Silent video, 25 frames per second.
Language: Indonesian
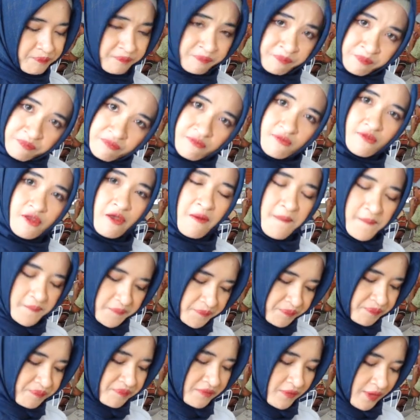
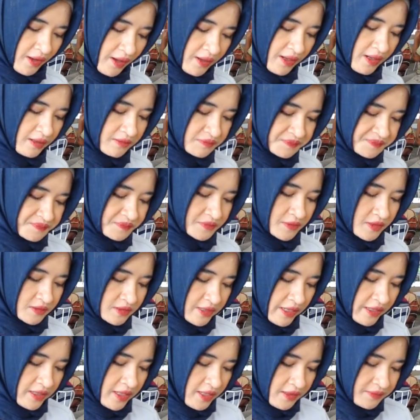Hmm, enak.
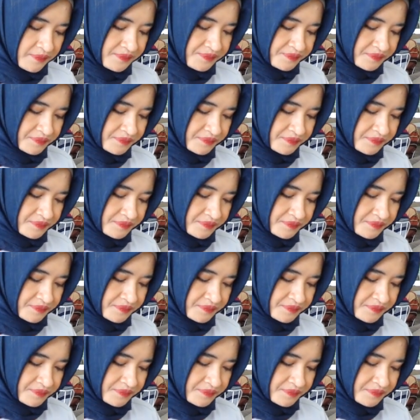Jadi